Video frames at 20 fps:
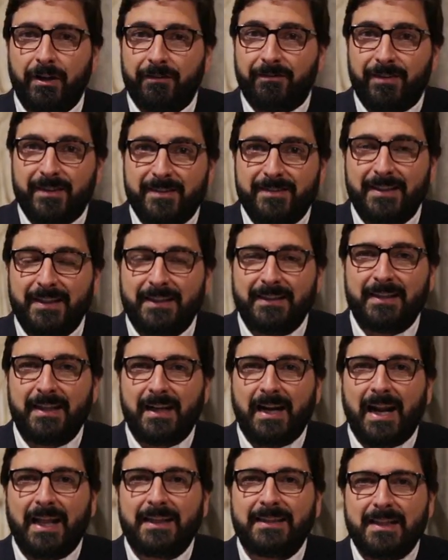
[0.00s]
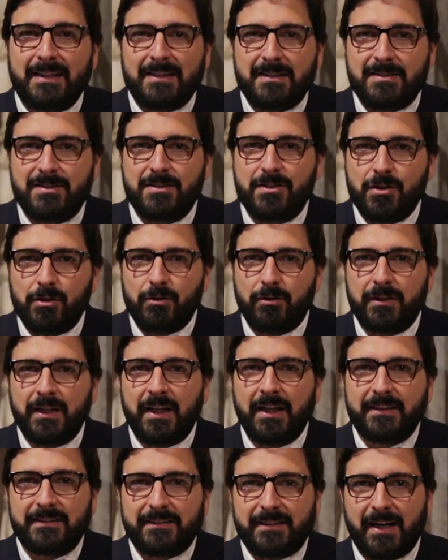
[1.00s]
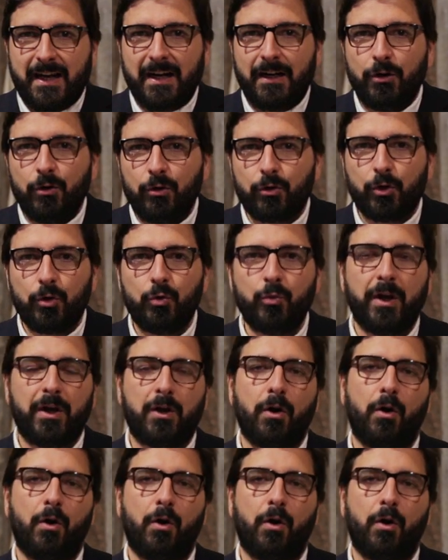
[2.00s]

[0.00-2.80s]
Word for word: che fa sentire la tensione tra i loro due